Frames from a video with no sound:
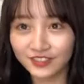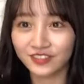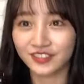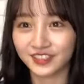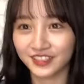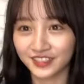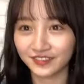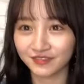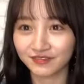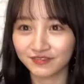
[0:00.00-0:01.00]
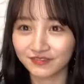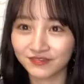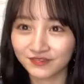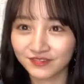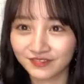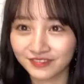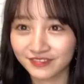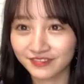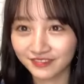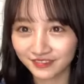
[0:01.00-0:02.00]
こんな感じ
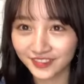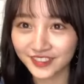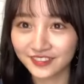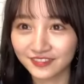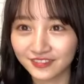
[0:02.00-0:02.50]
そう